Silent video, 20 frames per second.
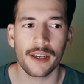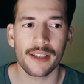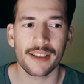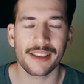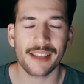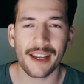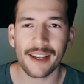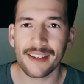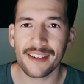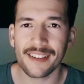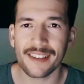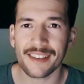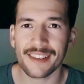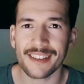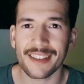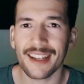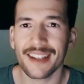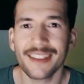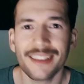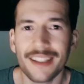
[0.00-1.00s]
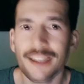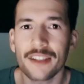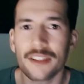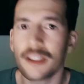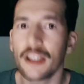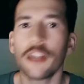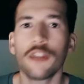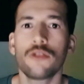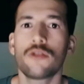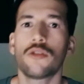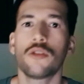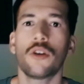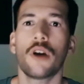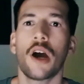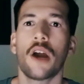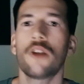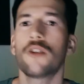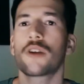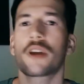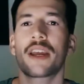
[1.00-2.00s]
tan, tan distinto
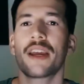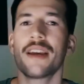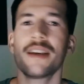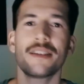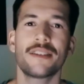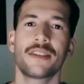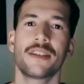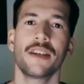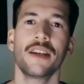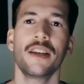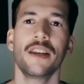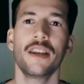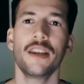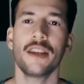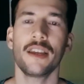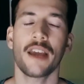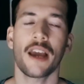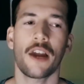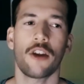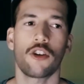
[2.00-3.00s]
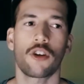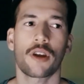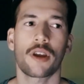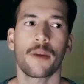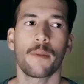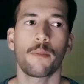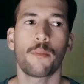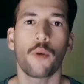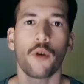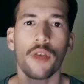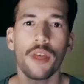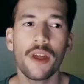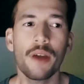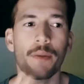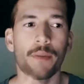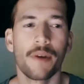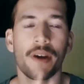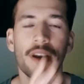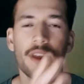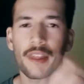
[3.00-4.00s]
a lo que es él y a lo que
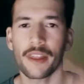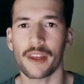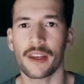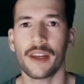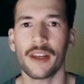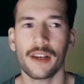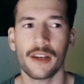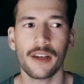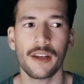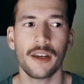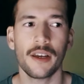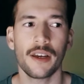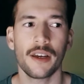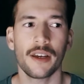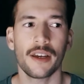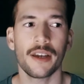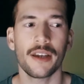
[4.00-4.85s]
podés ver de él,